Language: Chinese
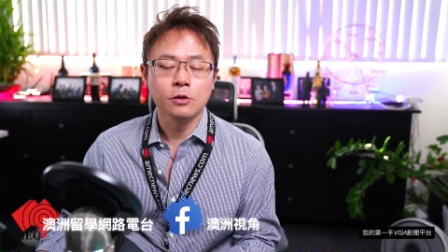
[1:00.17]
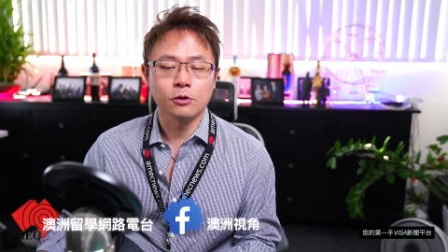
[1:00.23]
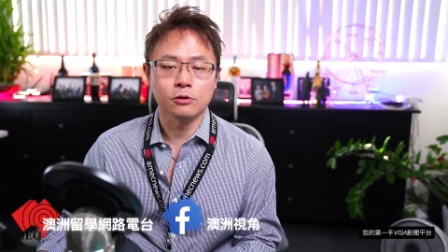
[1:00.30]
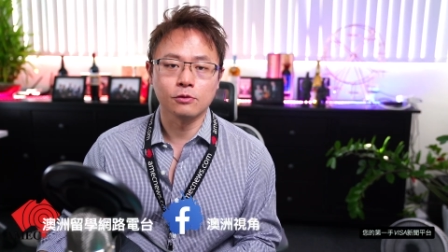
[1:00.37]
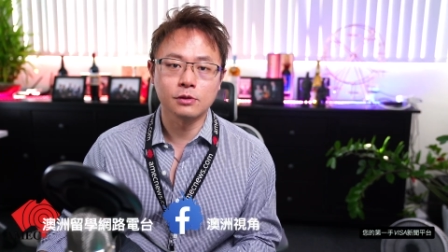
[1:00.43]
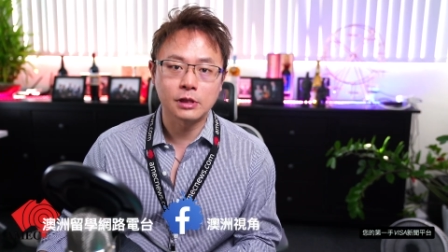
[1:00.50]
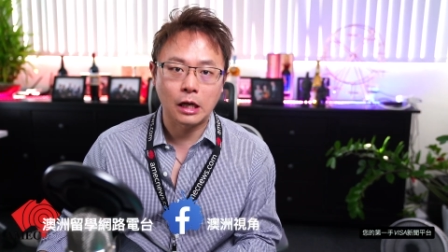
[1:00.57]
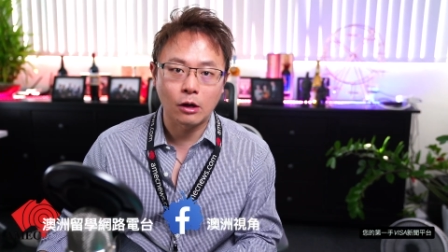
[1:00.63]
有时
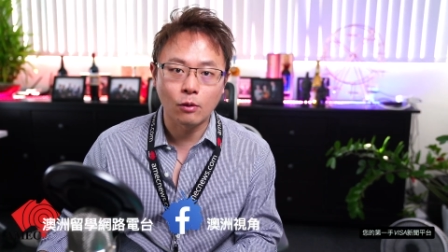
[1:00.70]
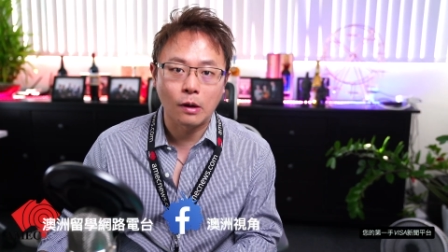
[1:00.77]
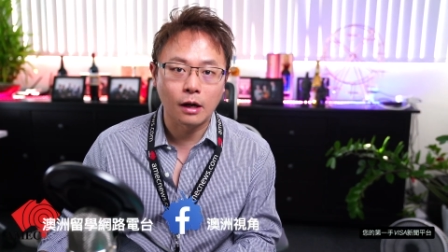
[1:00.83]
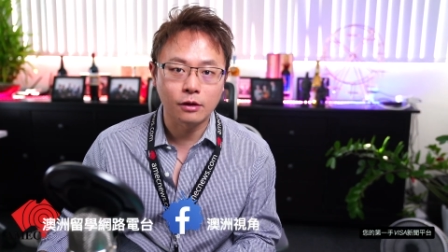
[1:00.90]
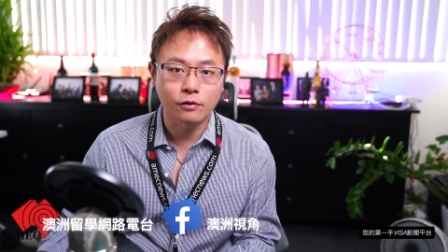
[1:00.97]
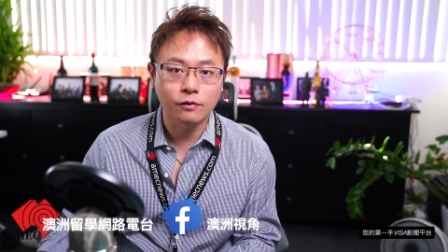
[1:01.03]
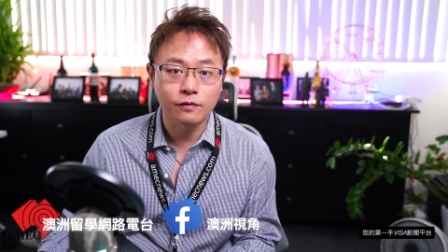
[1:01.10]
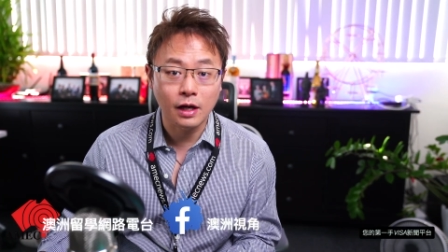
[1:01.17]
候讲
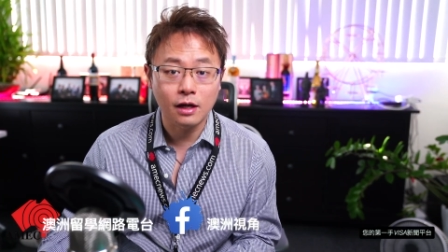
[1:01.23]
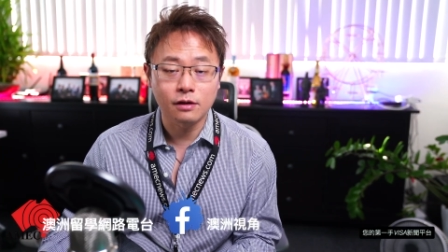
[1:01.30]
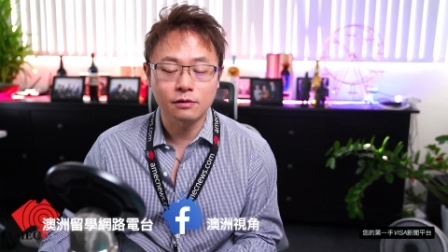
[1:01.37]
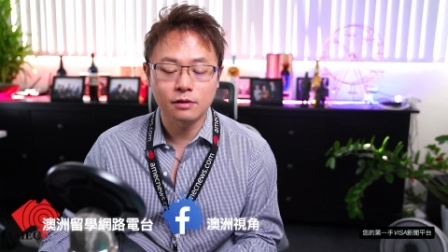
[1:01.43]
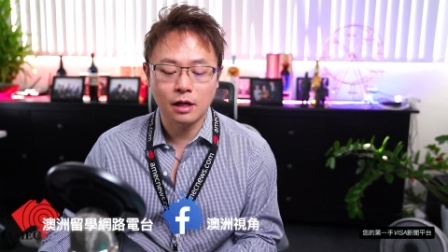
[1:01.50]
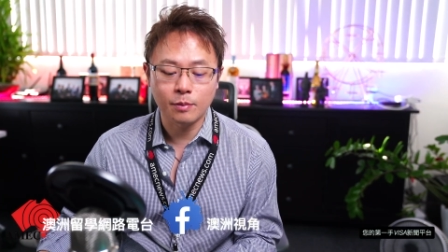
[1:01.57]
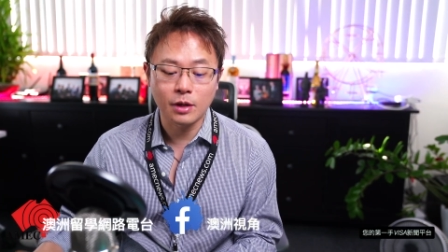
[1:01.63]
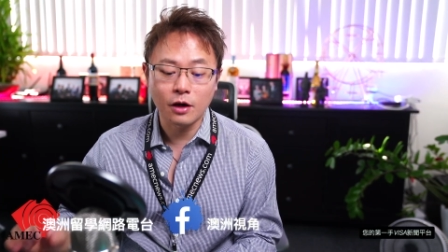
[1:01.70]
话都非常，
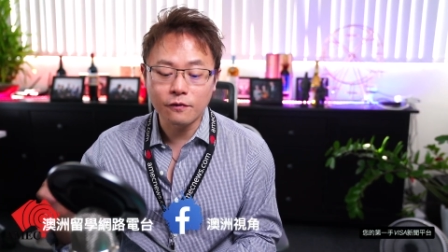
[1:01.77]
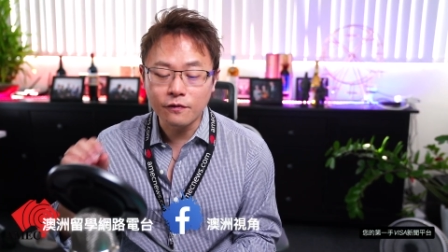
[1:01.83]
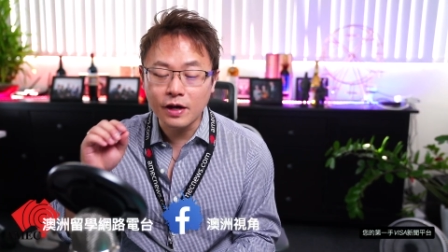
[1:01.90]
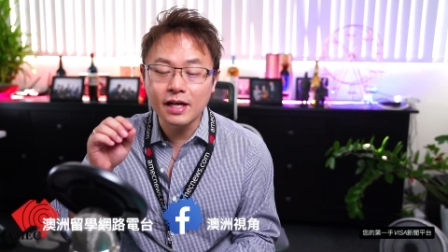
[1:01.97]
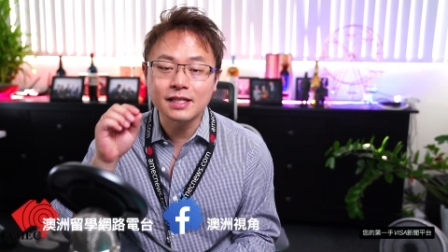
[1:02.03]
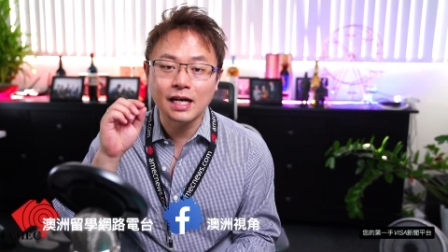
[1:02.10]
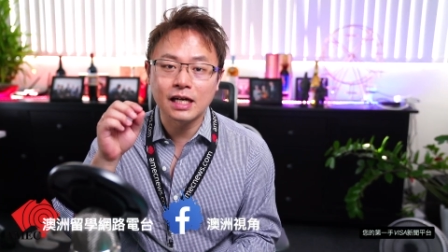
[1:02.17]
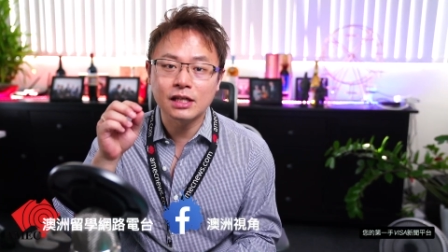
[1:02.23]
他们要
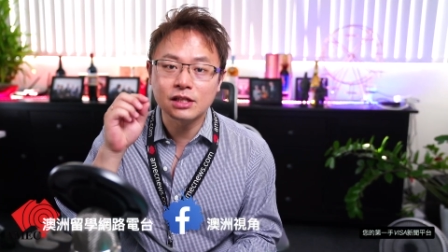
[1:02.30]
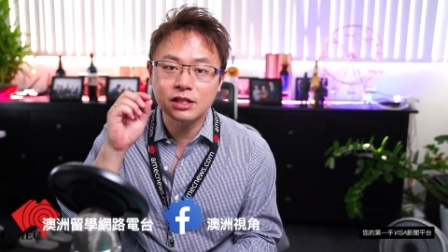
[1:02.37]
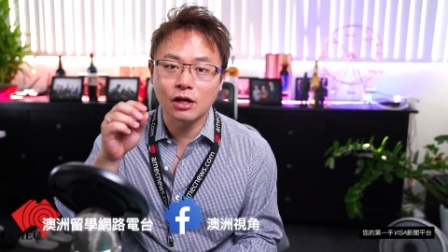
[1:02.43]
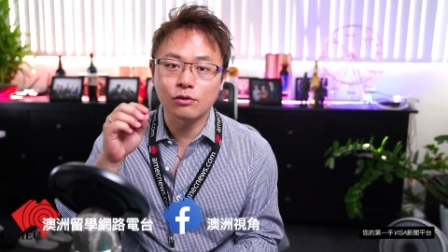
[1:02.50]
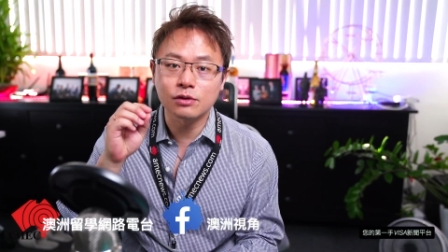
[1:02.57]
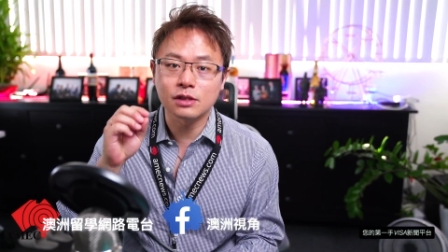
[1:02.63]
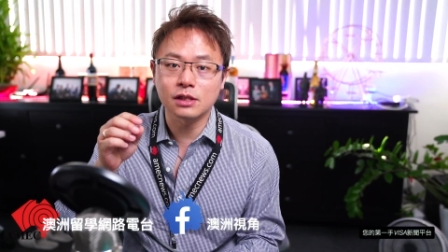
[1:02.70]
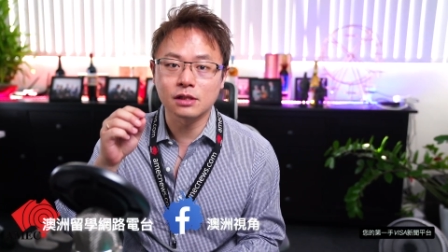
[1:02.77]
非常
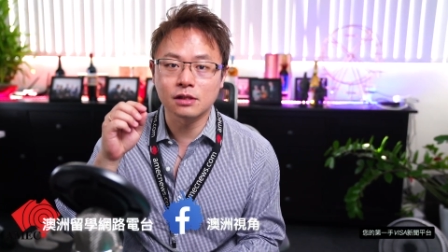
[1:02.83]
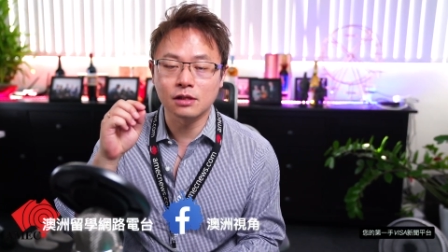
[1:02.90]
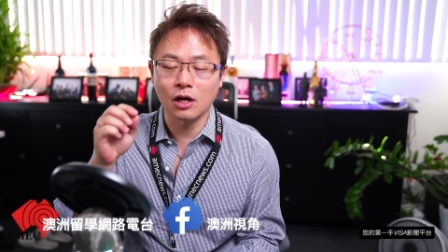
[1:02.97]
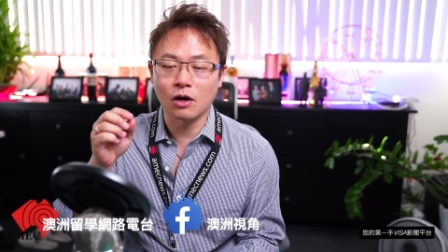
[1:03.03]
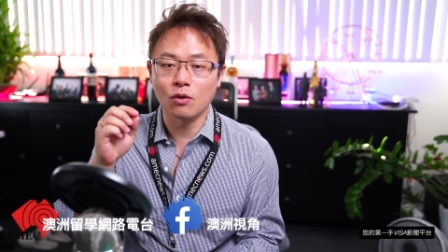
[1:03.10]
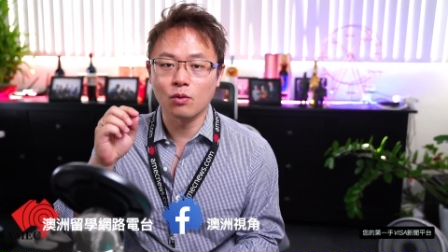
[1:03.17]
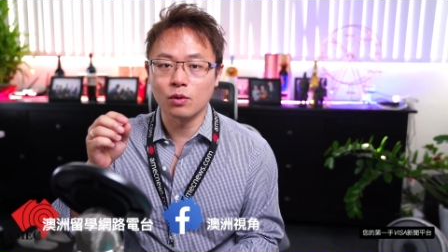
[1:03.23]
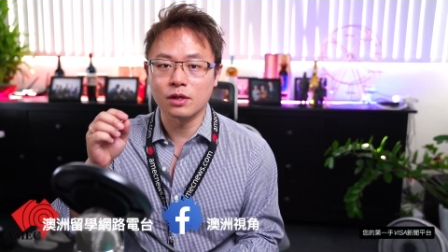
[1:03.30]
小心咬